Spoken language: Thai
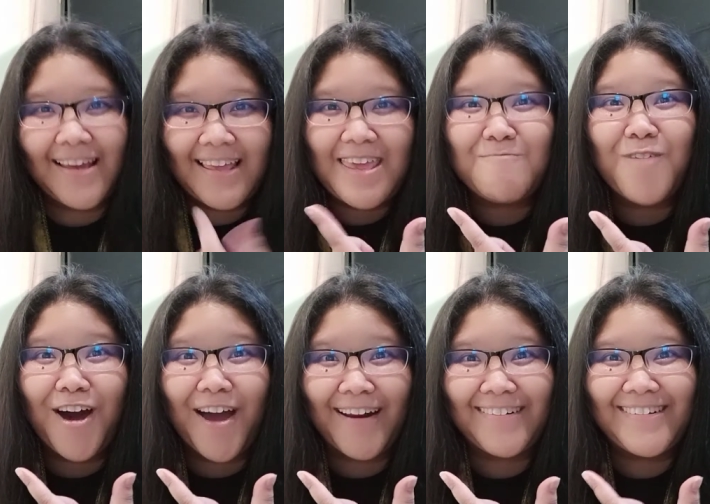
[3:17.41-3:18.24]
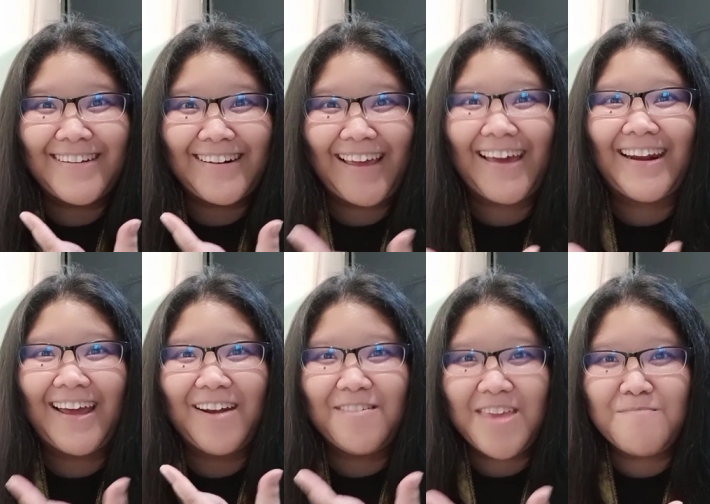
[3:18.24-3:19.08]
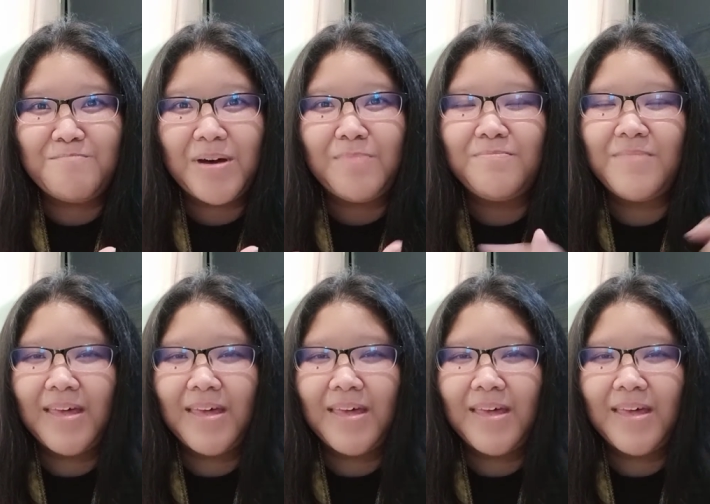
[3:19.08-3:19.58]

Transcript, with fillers: ยิ้มก่อนนะคะ ถ้าเรายิ้มปุ๊บ